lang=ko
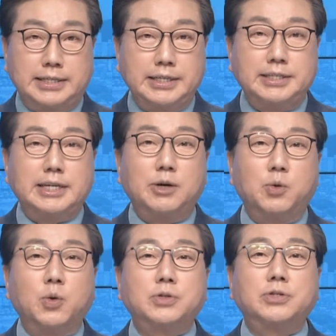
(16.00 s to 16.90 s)
진짜
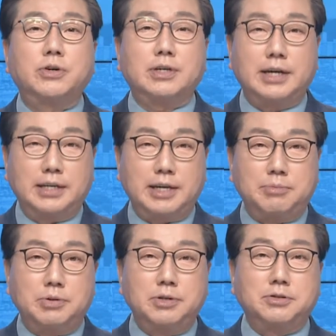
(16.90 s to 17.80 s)
옥석 가리게
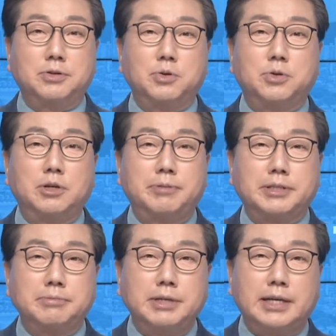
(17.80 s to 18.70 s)
본격적으로
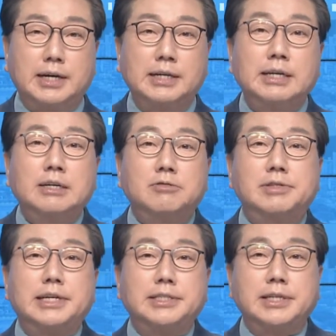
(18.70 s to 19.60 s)
돌입했습니다.
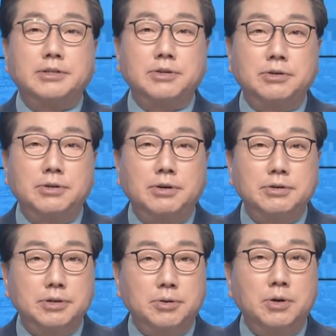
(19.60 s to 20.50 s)
울산시장
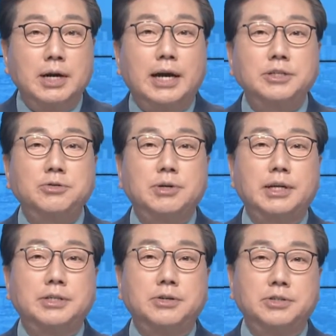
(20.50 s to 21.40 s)
선거 그리고 한
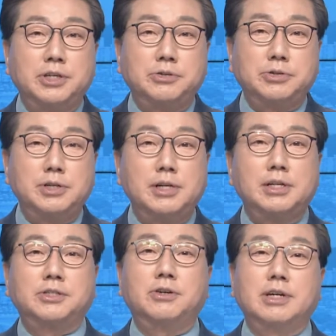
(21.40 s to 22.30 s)
주간의 정치 이슈를
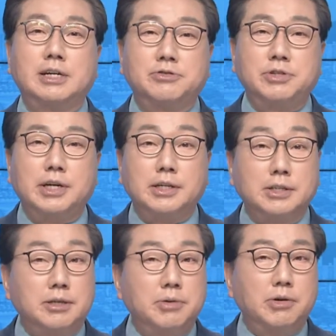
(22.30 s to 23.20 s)
전가를 취재하는
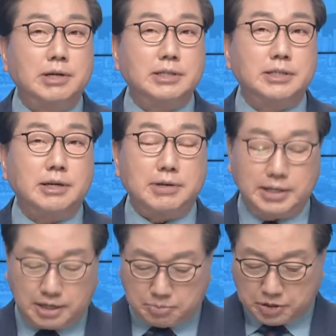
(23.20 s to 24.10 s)
김영환 기자와
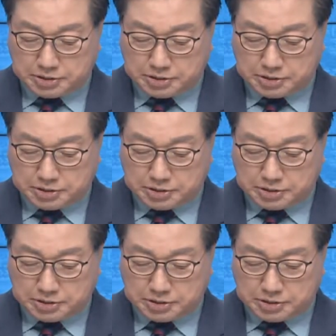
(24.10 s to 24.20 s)
얘기해